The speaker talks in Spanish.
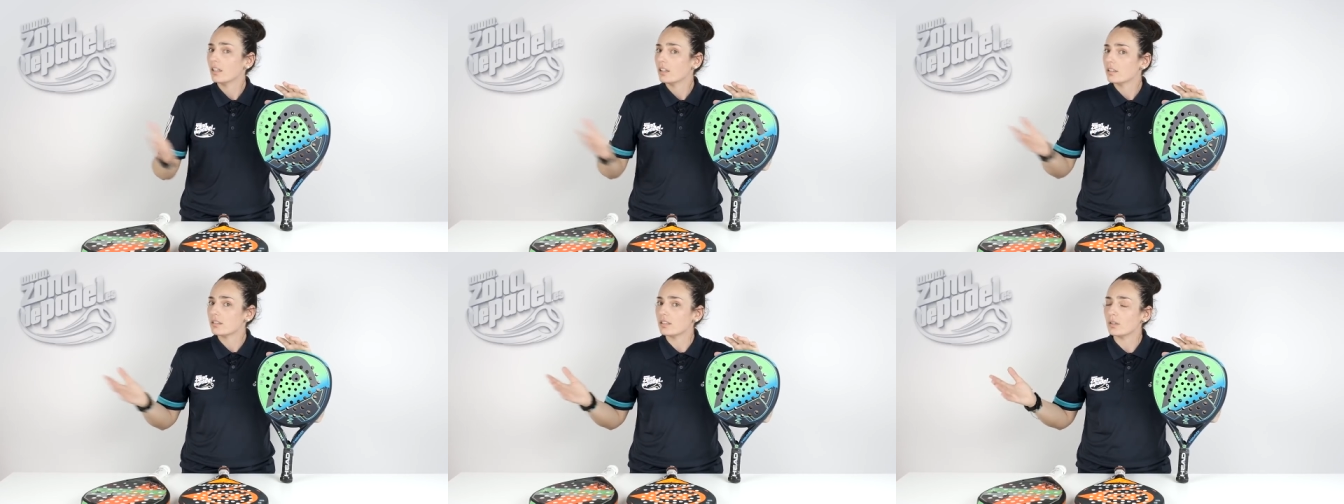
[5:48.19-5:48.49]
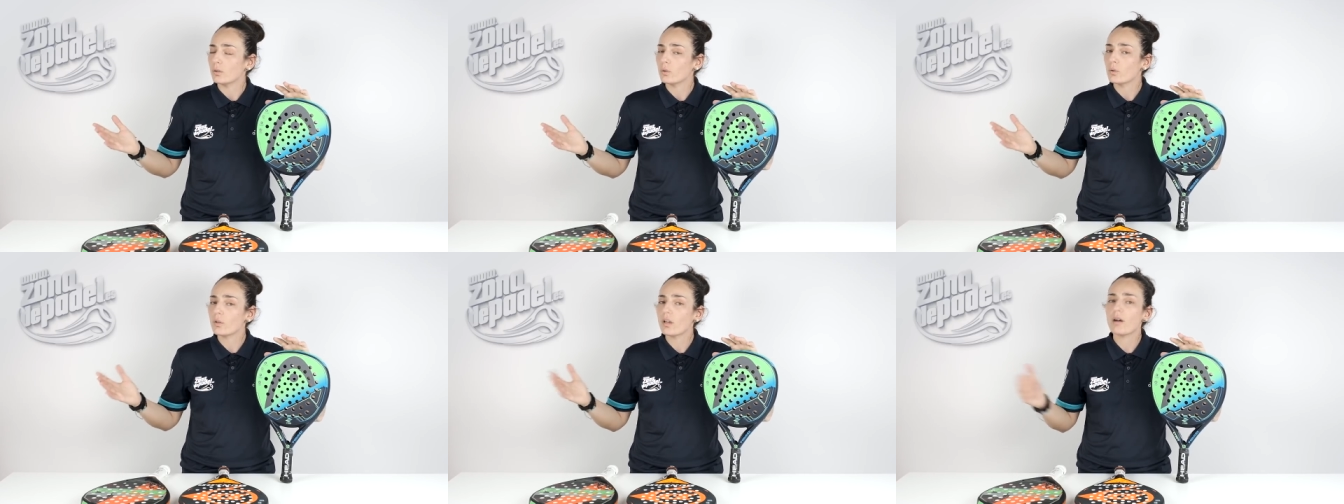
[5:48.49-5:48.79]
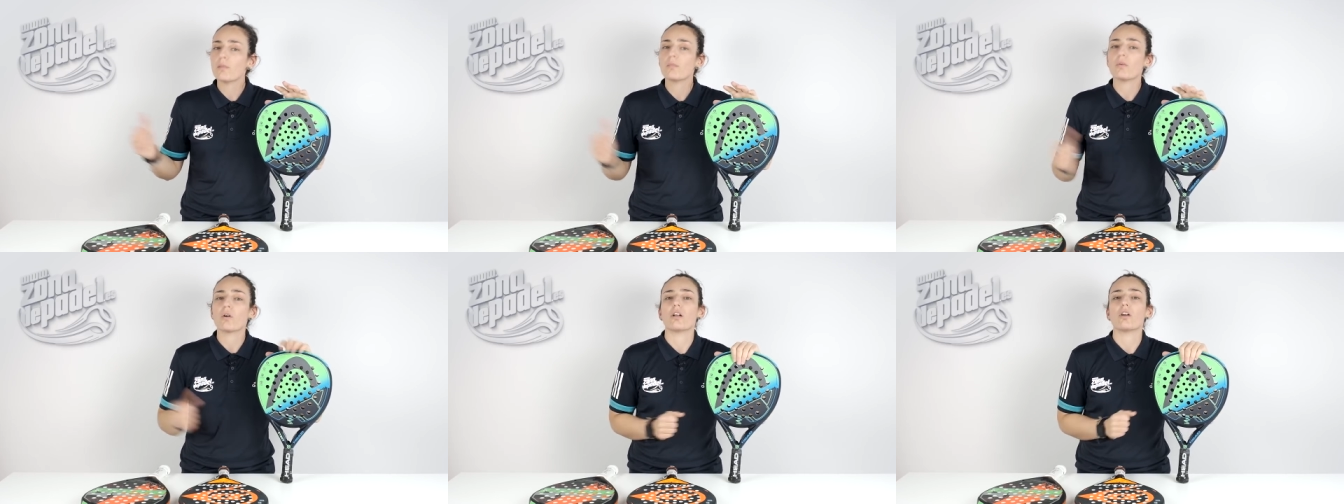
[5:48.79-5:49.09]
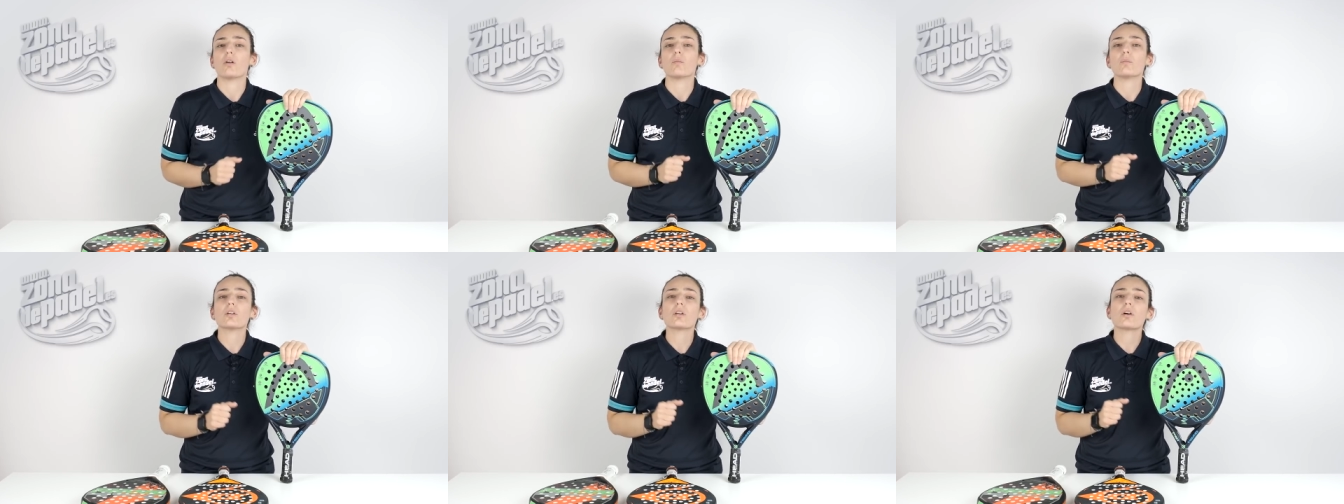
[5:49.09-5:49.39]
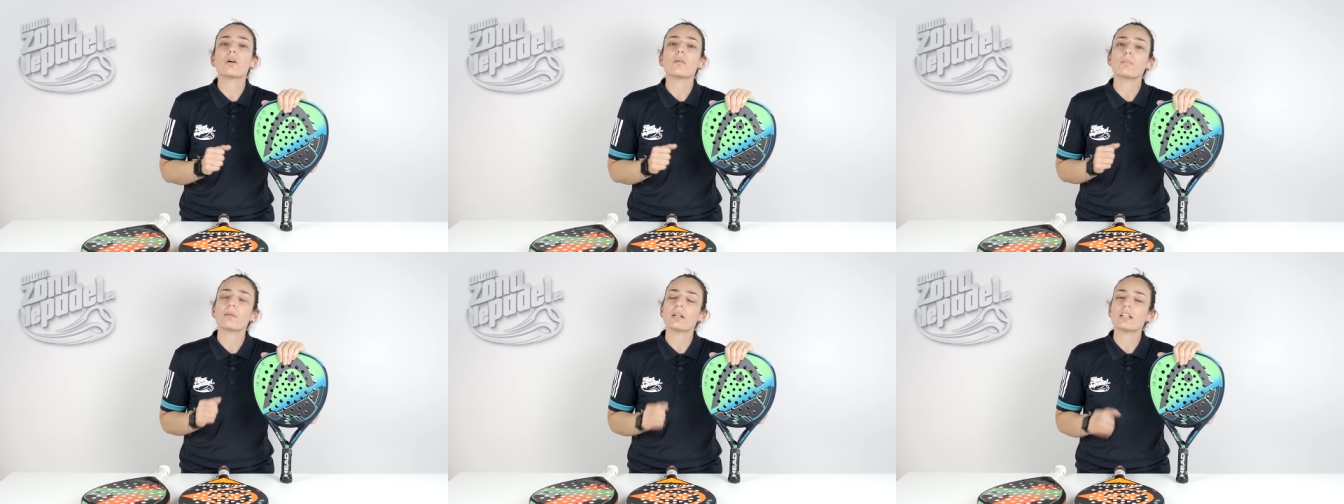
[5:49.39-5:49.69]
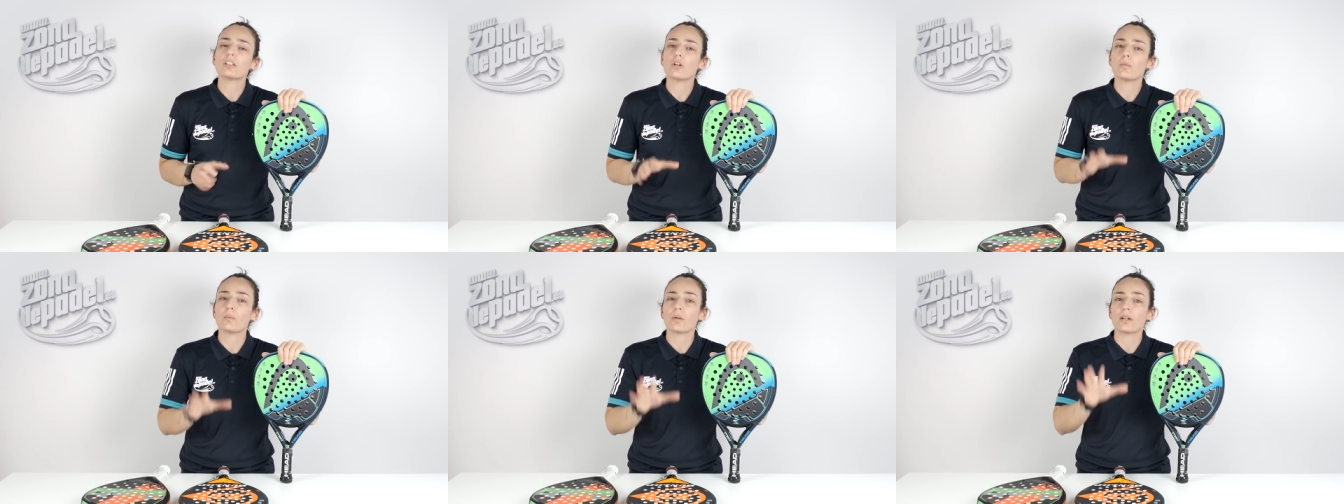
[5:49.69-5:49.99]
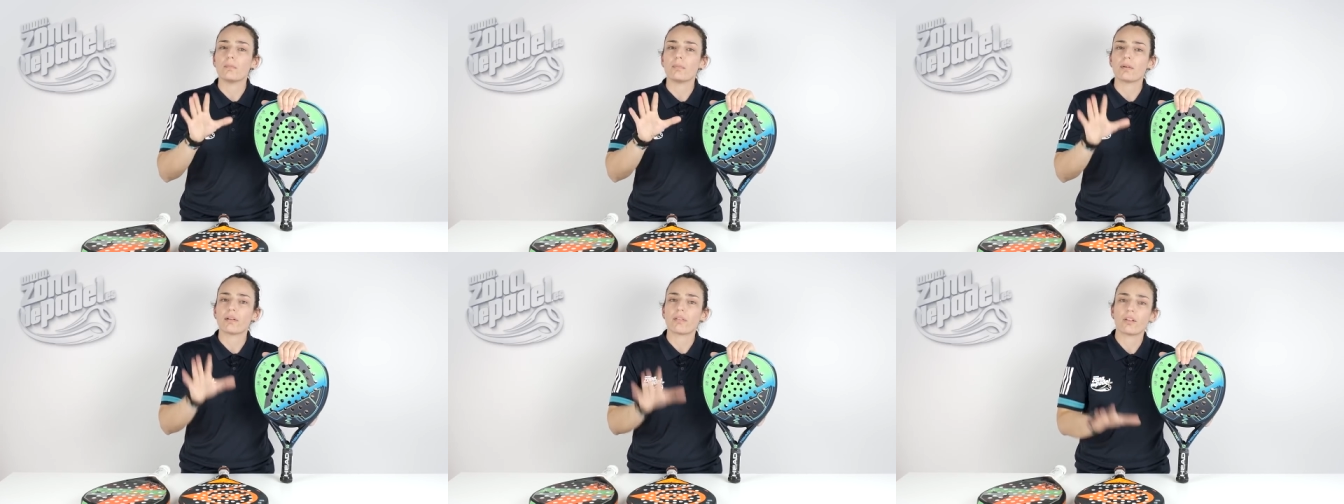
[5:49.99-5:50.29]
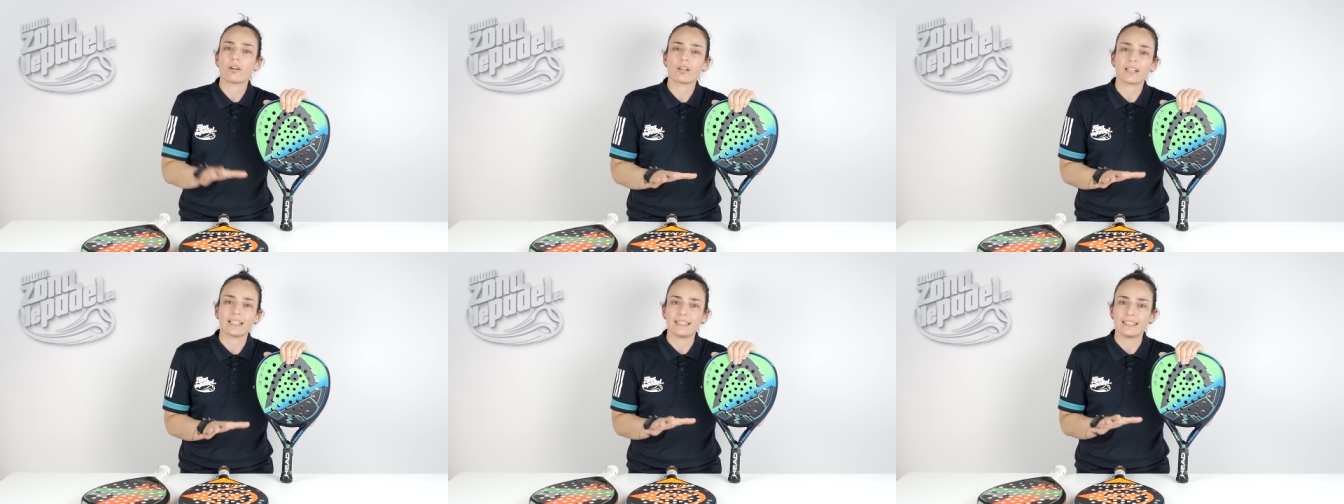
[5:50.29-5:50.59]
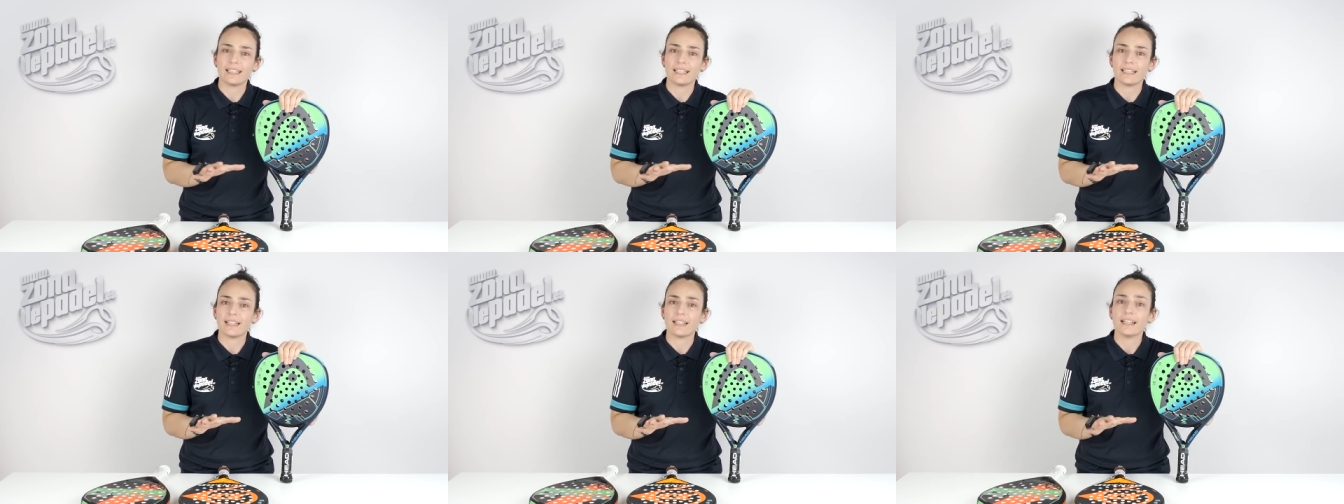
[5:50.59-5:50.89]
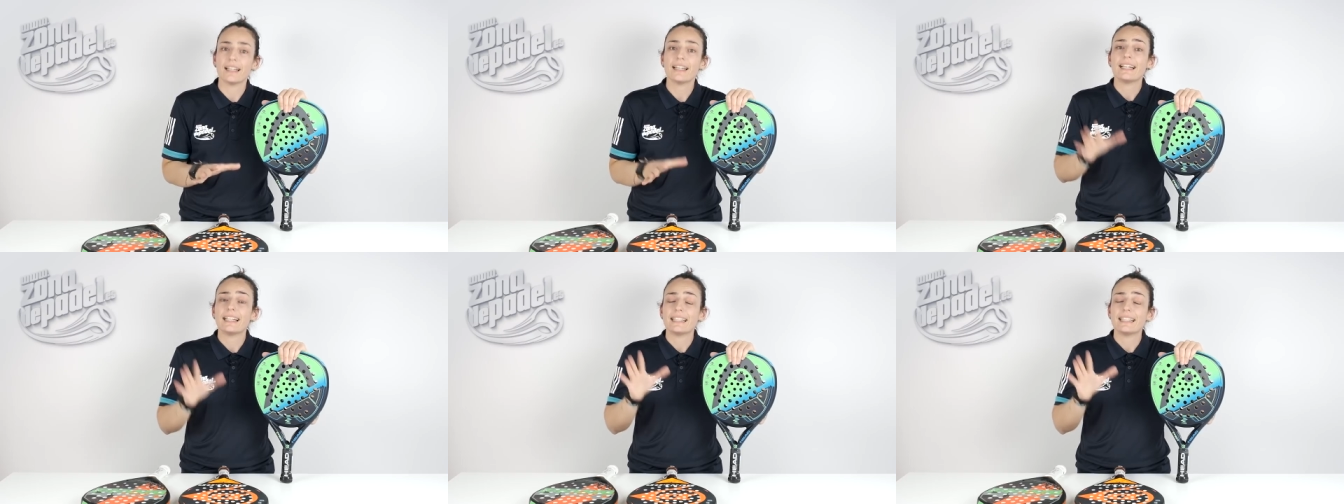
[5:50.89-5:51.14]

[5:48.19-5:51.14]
Sin duda un modelo muy completo por el precio que tiene